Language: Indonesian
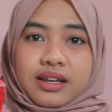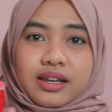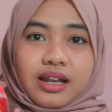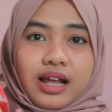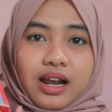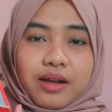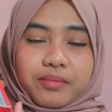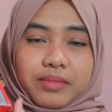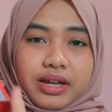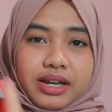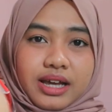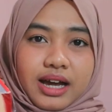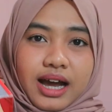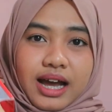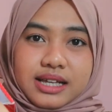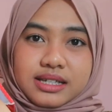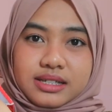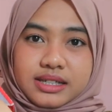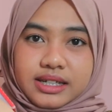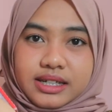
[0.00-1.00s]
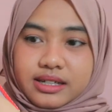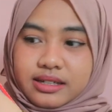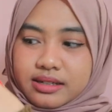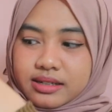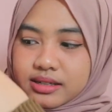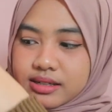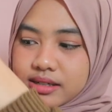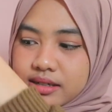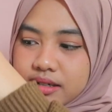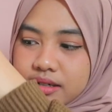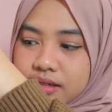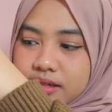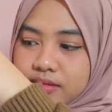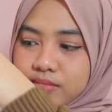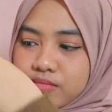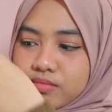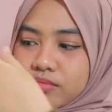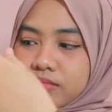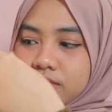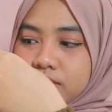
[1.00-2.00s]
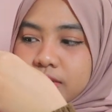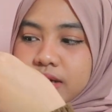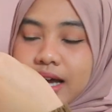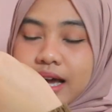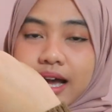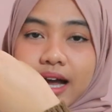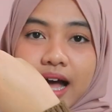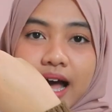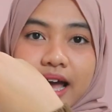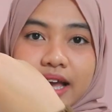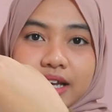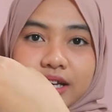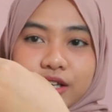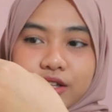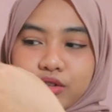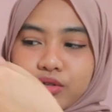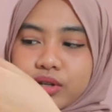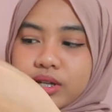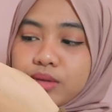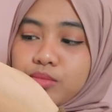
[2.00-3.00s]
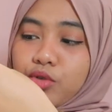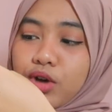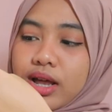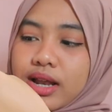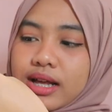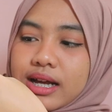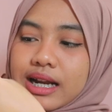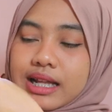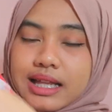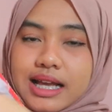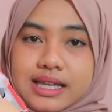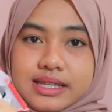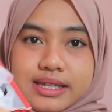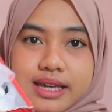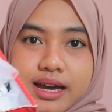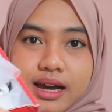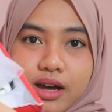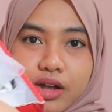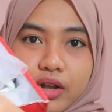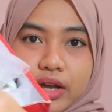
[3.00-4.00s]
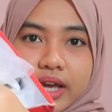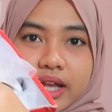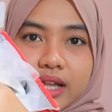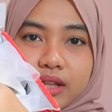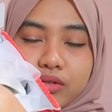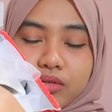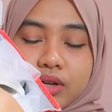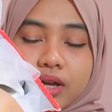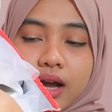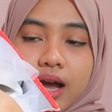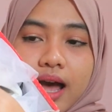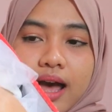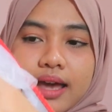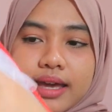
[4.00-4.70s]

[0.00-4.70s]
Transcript: di dalamnya dia kasih um, kayak kain gitu ini bukan kertas ya kalau yang ini tuh dia